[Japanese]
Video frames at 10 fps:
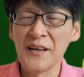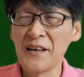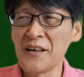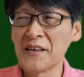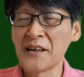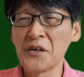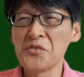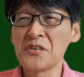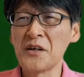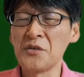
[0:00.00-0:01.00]
えー、
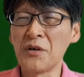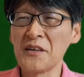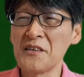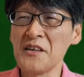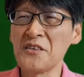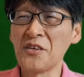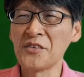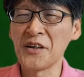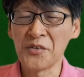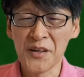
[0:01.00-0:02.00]
ケゲウシさん言われていた
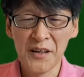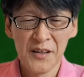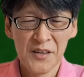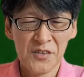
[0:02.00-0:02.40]
んだよね。